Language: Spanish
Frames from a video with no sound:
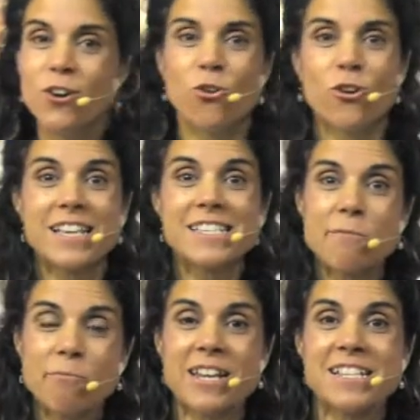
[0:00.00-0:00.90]
o que esa
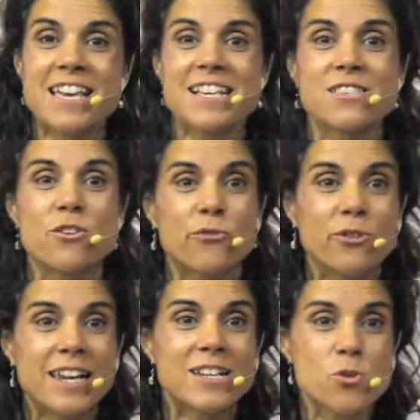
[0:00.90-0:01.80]
empresa haya sido
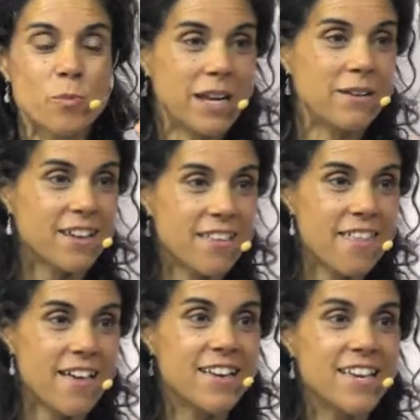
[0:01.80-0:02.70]
fiel a su palabra
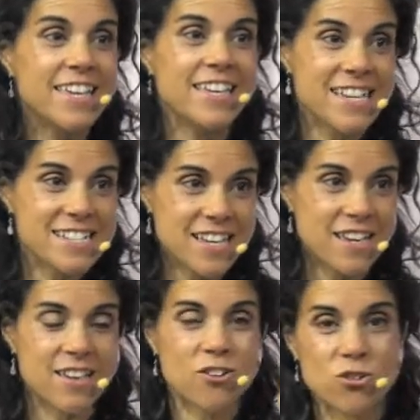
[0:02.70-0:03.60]
dada y
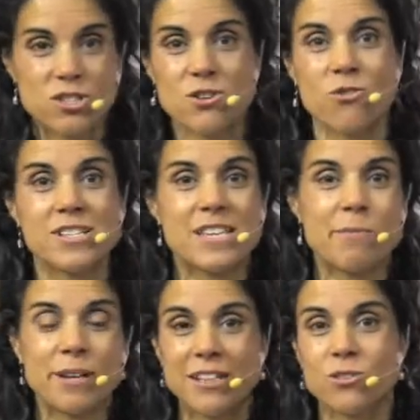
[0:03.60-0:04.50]
ese coche o ese
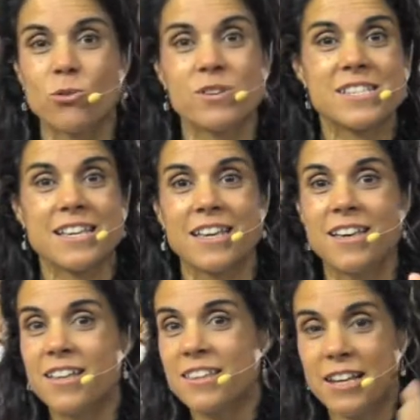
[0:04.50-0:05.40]
aparato o ese
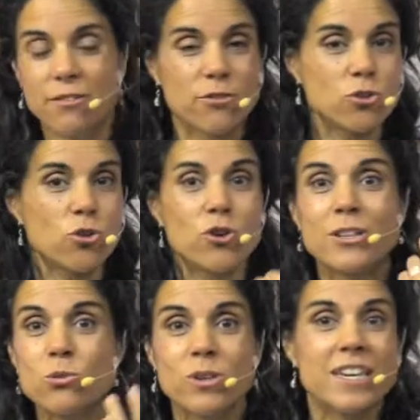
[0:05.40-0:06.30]
teléfono o lo
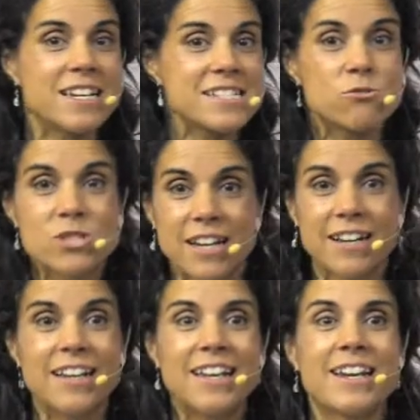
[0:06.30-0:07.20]
que tú quieras
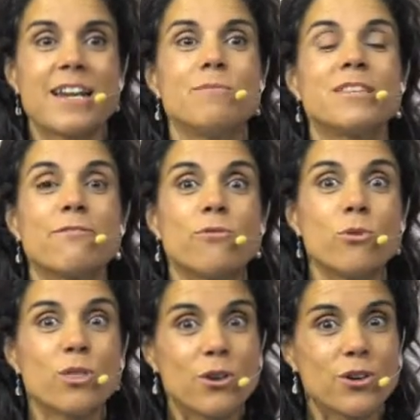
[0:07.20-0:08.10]
usar realmente
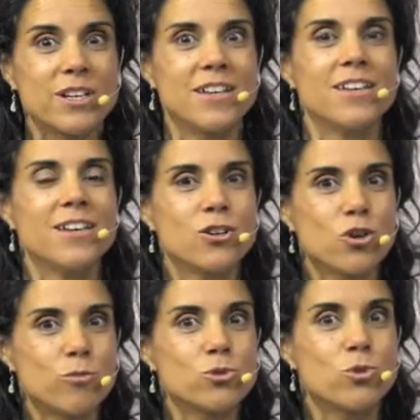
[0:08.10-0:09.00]
funcione
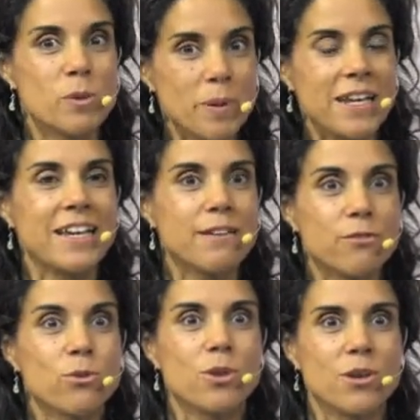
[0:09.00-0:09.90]
como tú esperas que
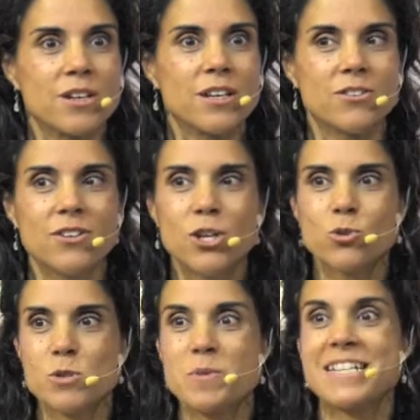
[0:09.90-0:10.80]
funcione, ¿no?
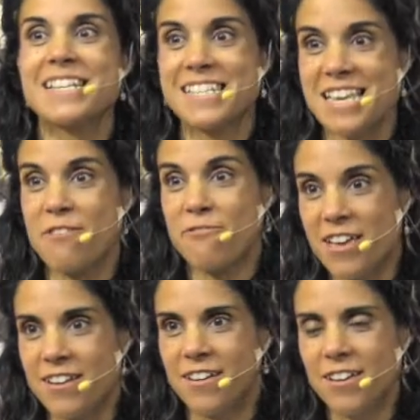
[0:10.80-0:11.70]
Tú esperas que sea
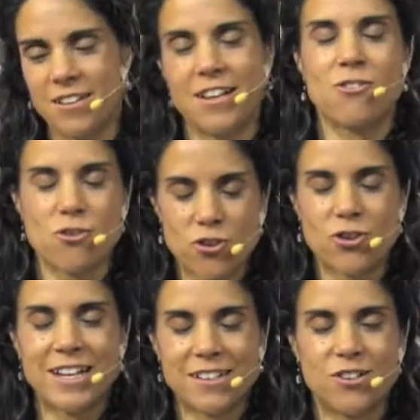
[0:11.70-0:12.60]
fiel. Claro,
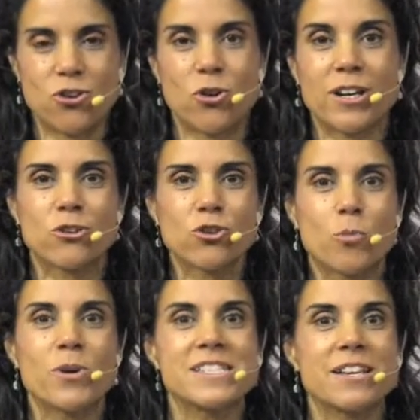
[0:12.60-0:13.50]
los, objetos no
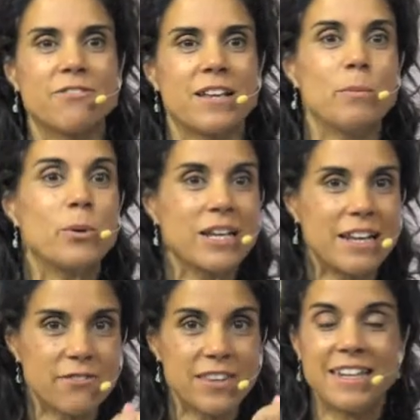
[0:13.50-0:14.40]
pueden ser fieles porque
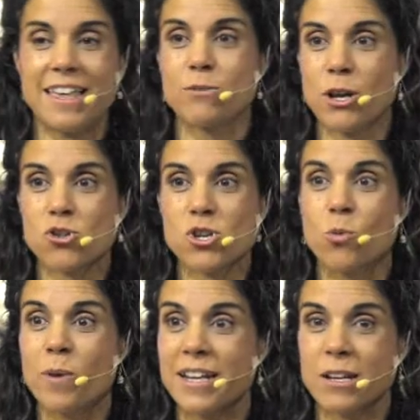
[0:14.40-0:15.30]
la fidelidad es una cosa
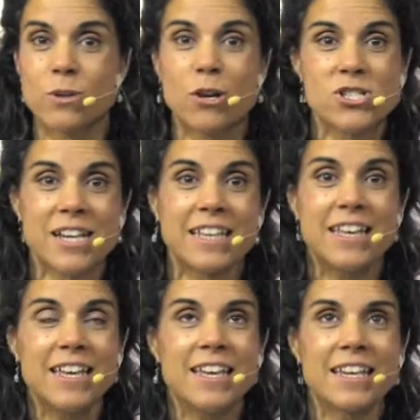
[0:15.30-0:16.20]
humana, es una cosa que,
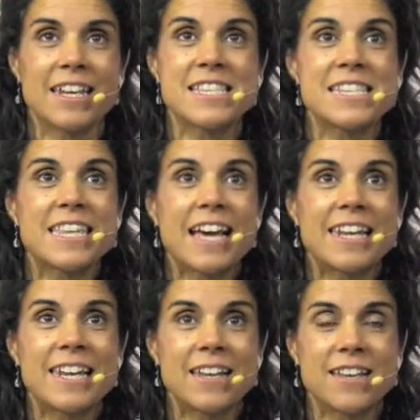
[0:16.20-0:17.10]
necesita,
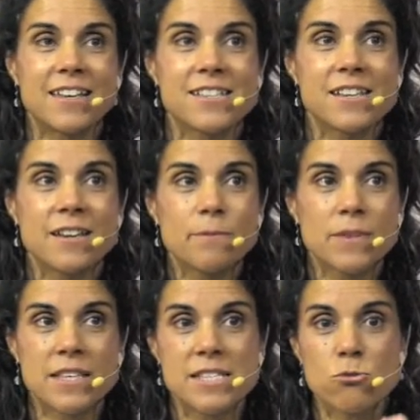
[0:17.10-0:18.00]
es,
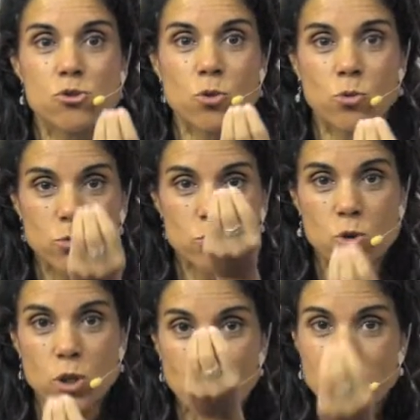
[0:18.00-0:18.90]
necesita un,
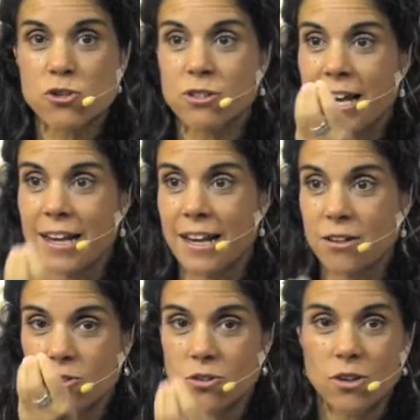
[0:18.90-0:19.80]
sujeto personal,
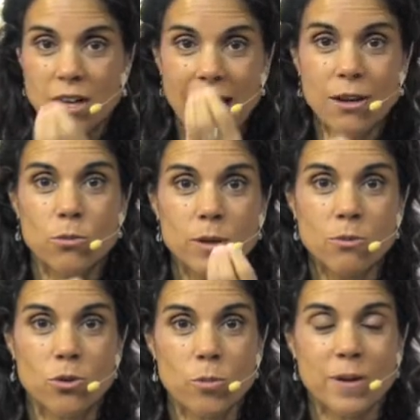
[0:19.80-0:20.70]
algo, algo
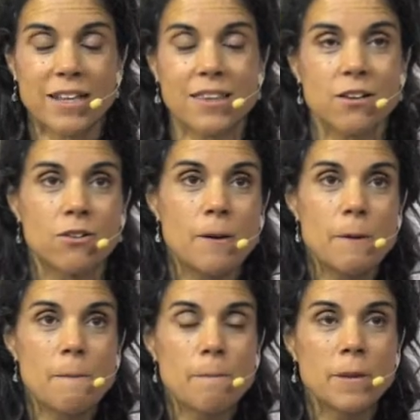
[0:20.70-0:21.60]
vivo, ¿no? Para hacerlo.
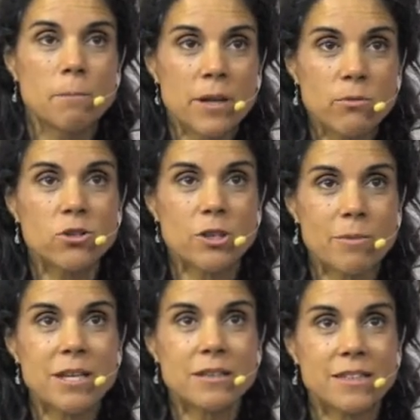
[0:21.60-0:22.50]
Pero bueno,
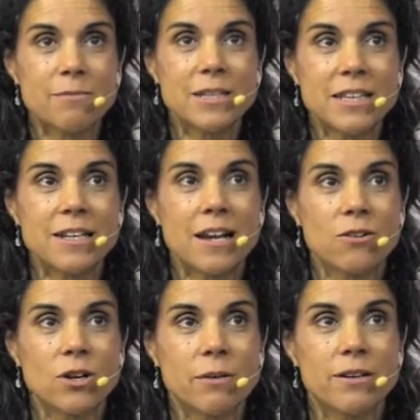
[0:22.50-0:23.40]
también, también tiene
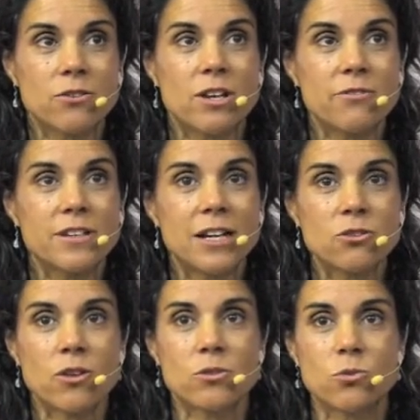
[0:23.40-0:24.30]
algo que ver, ¿no? Y al final
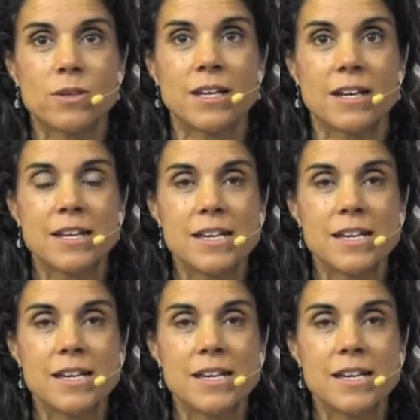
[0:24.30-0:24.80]
toda tu vida